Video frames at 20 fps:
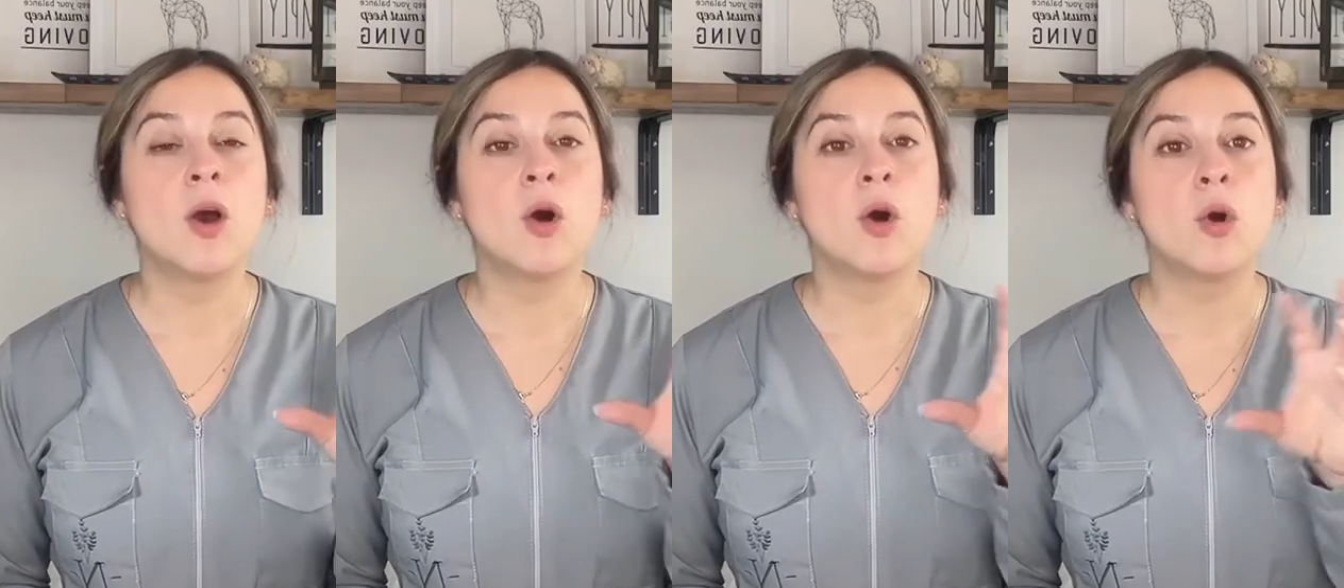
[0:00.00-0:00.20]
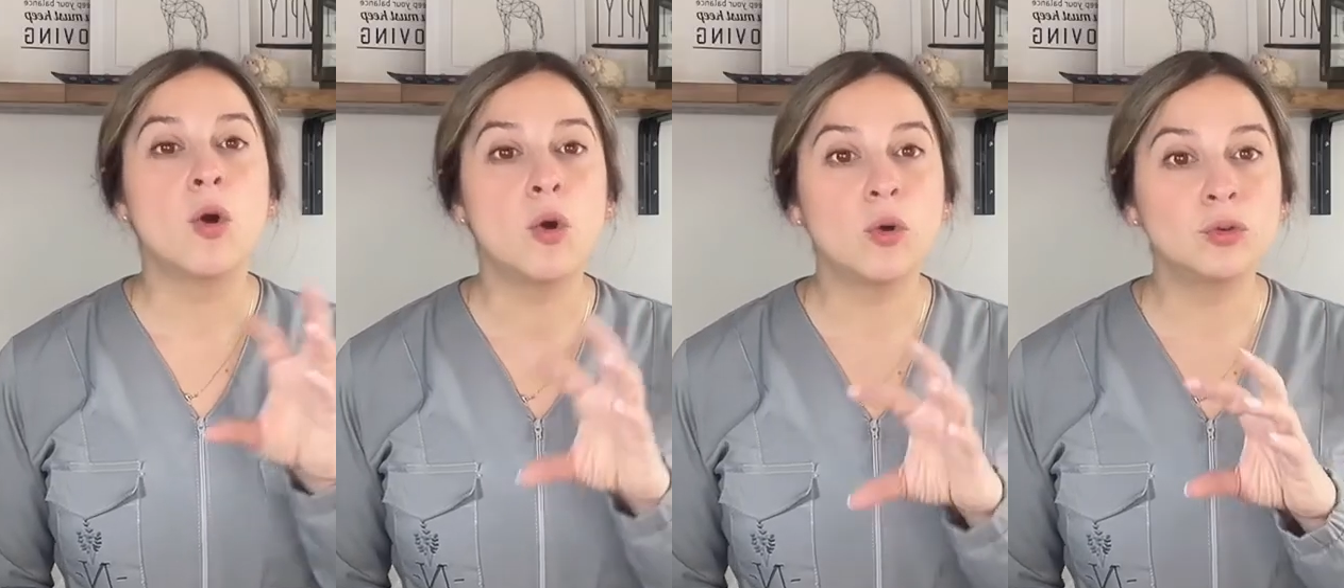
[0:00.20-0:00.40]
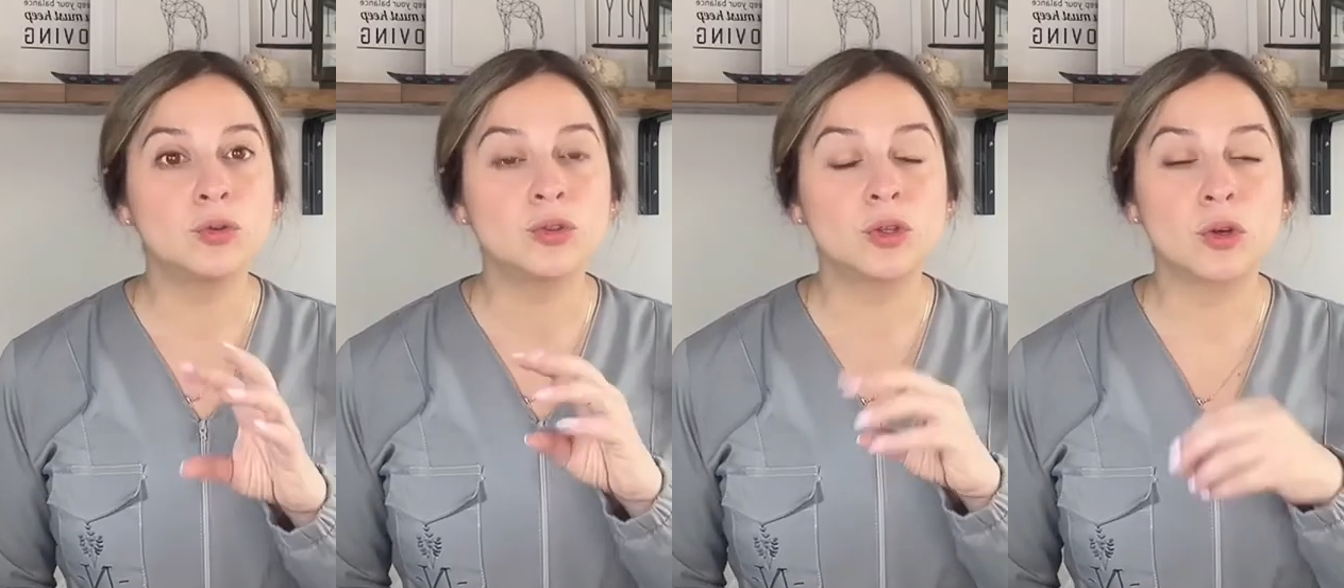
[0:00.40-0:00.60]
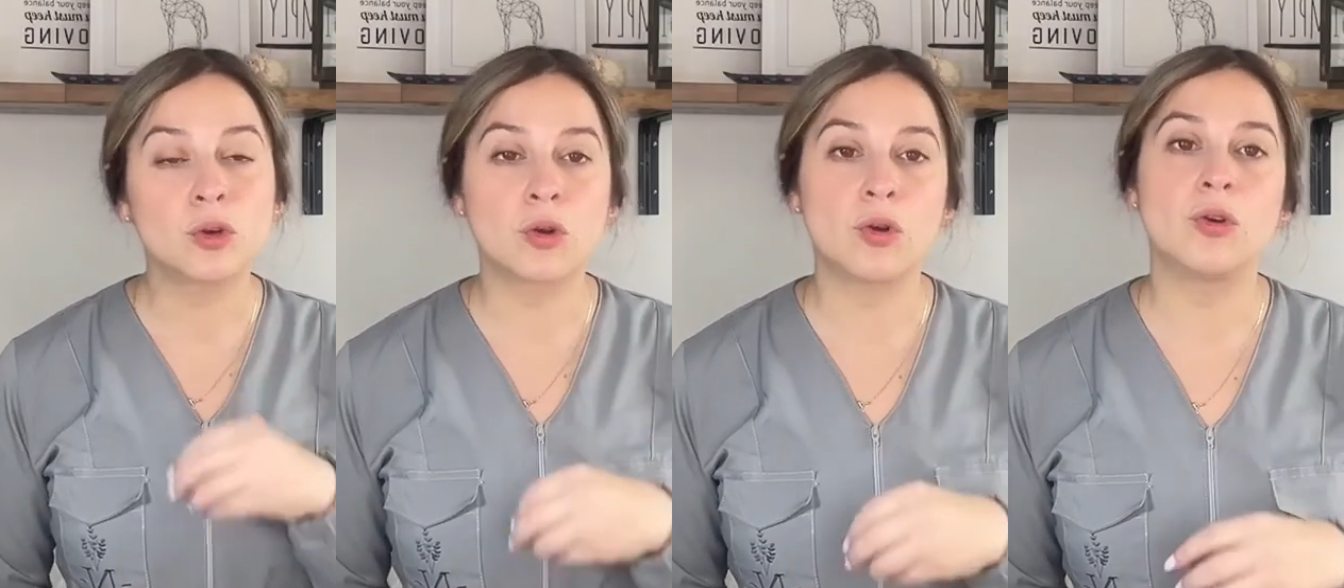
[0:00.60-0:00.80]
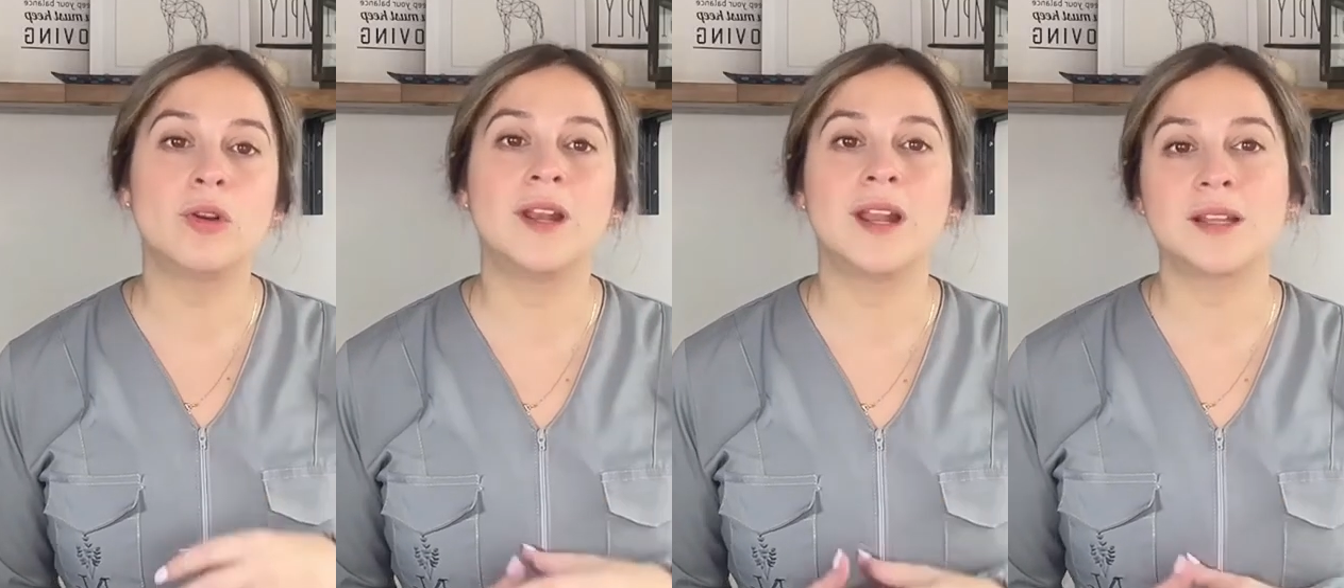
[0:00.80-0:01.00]
junto
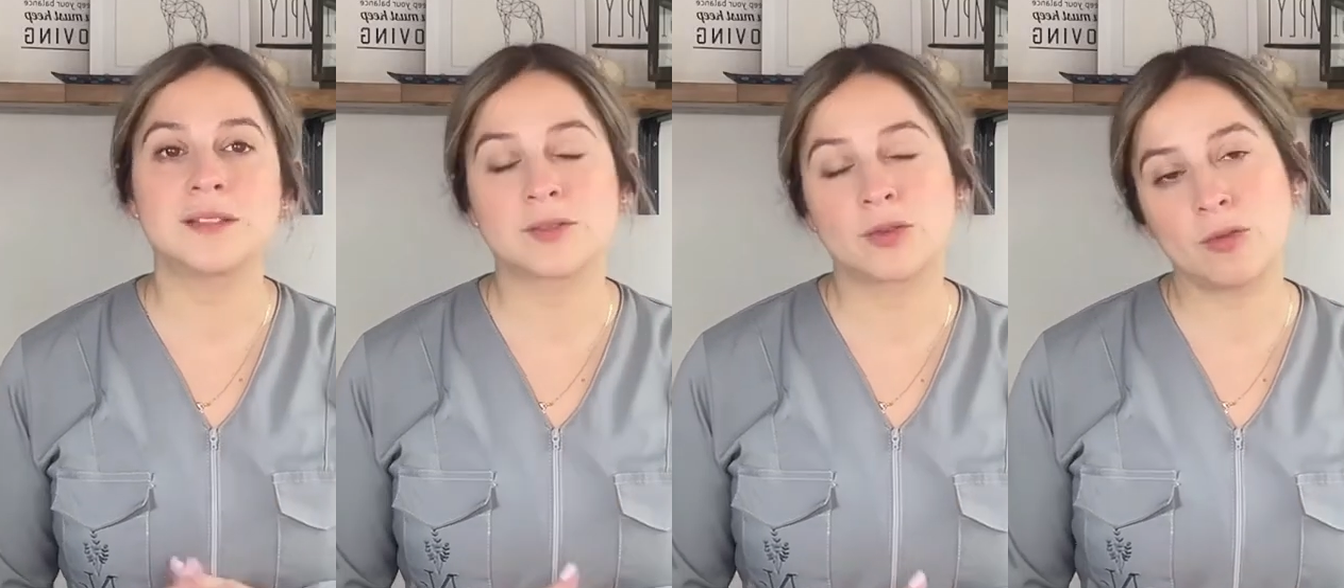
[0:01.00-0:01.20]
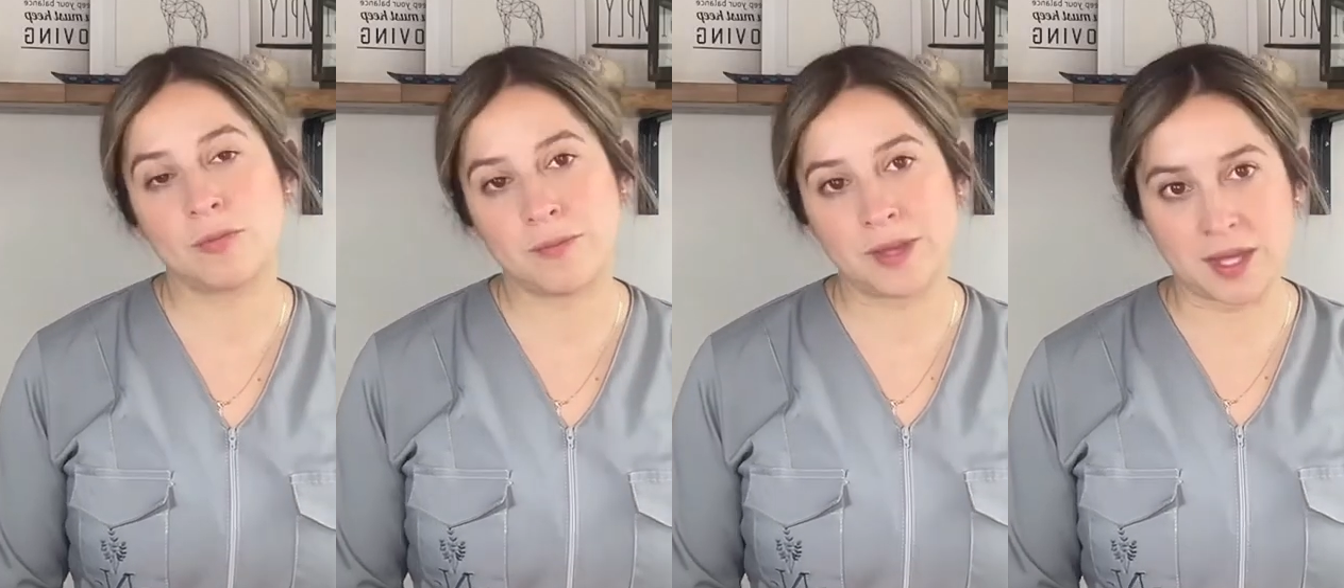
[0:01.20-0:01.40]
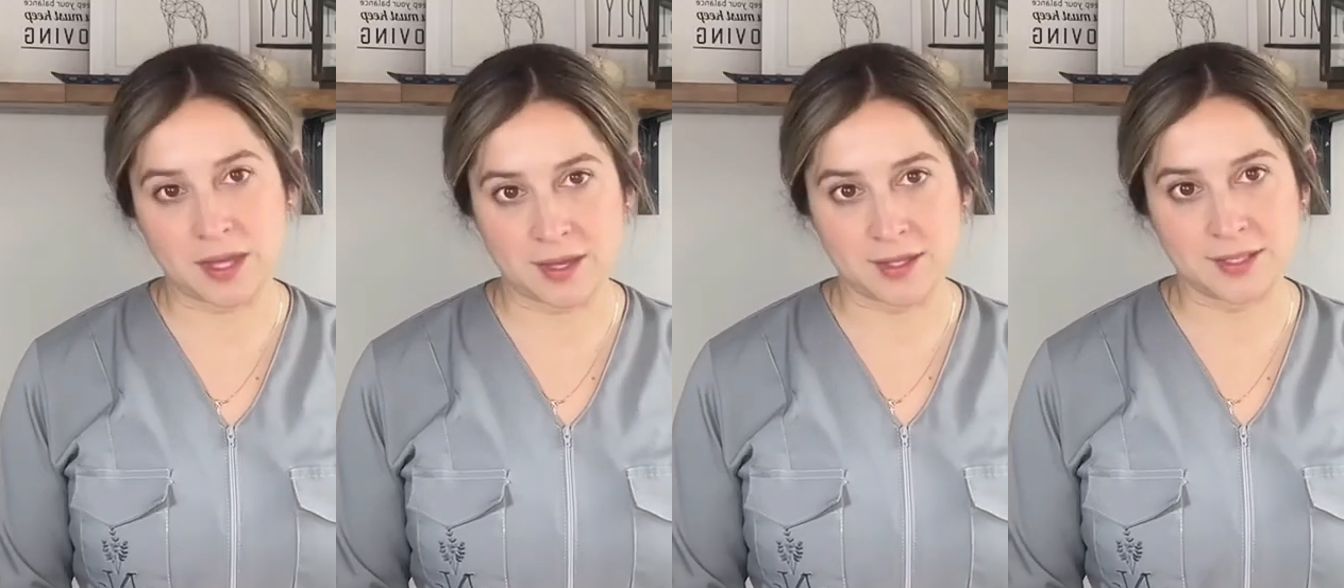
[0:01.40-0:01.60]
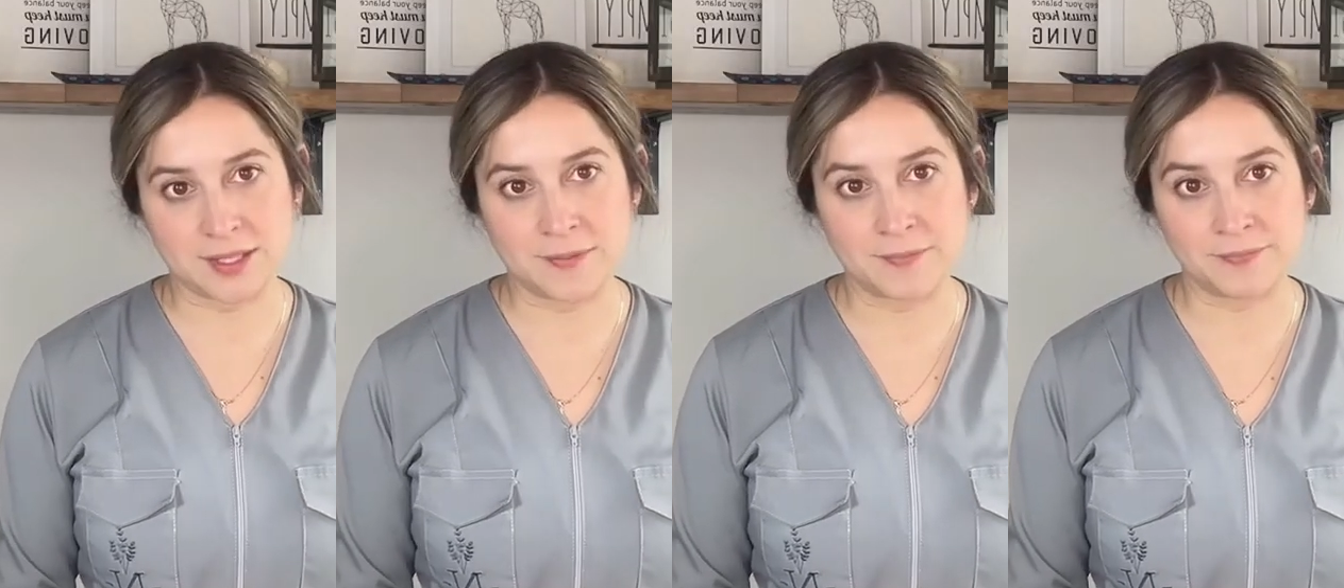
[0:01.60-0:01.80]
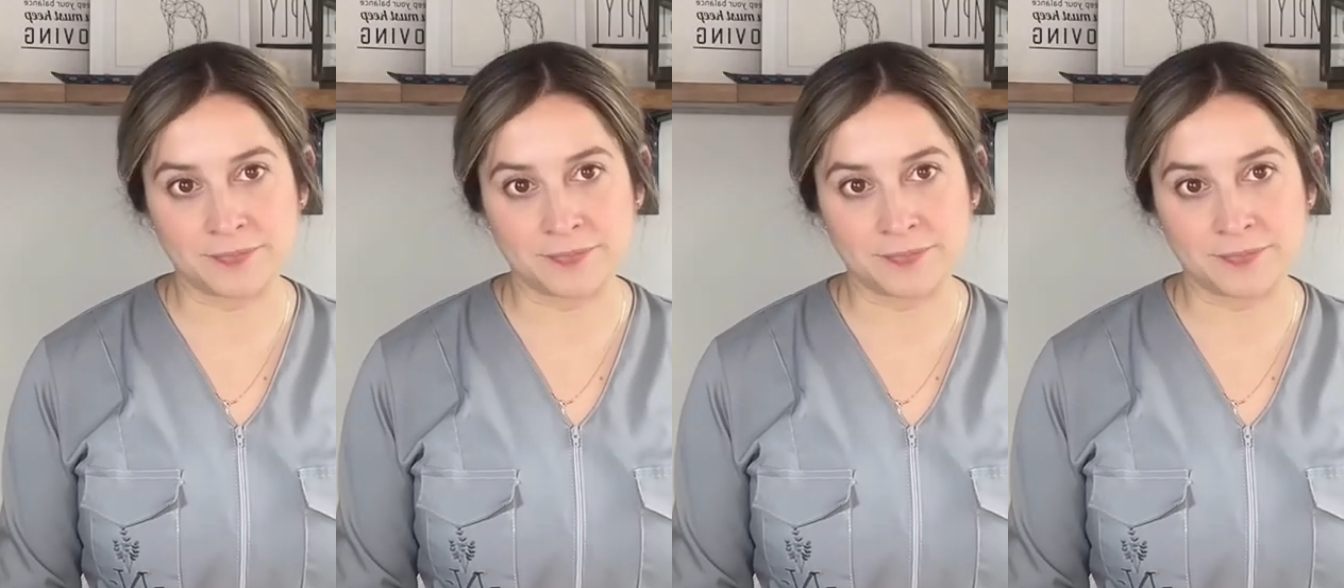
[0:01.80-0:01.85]
con las comidas.